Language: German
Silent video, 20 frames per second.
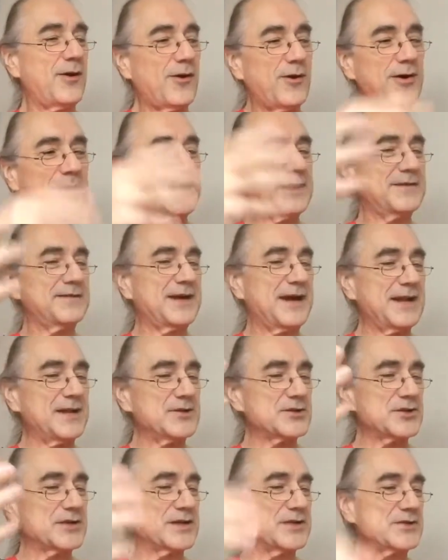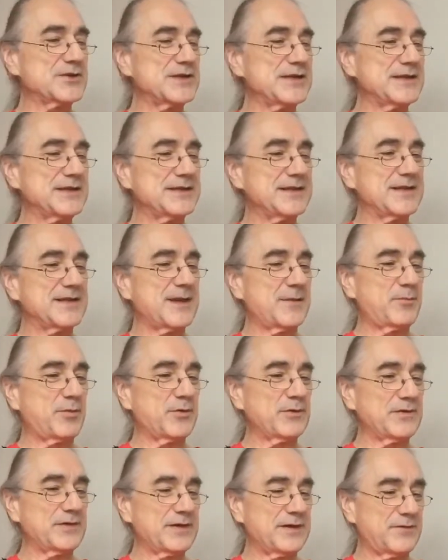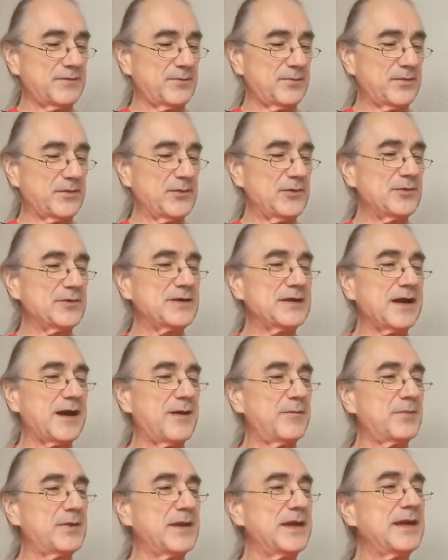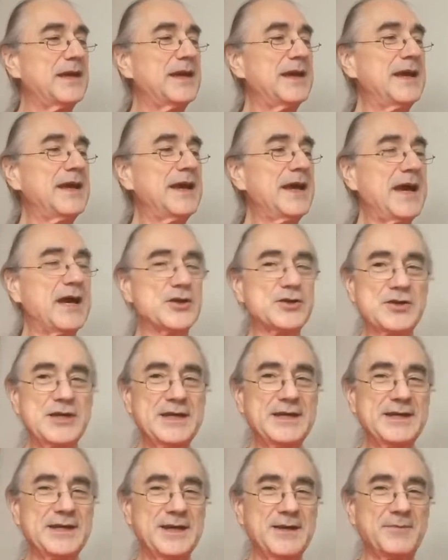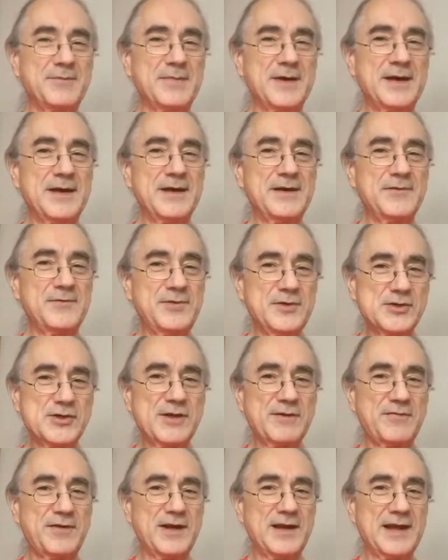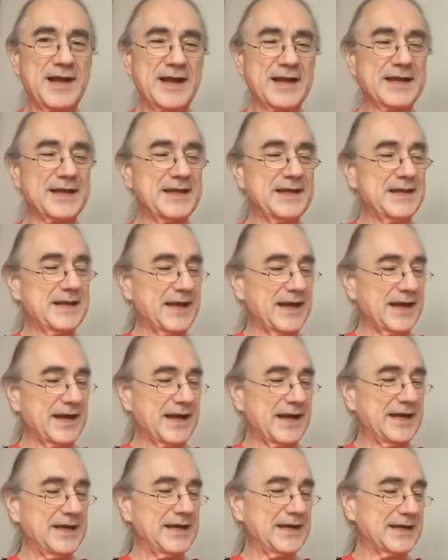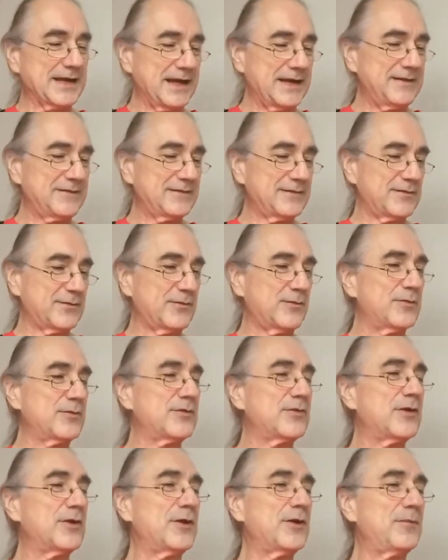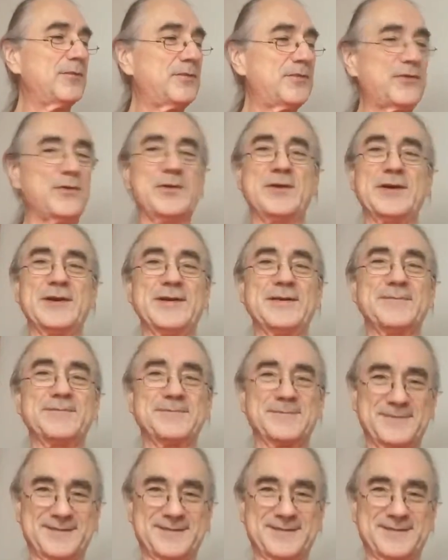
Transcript: Orientalische Geschichten in der positiven Psychotherapie, erschienen im Fischer Verlag in der Reihe Geist und Psyche.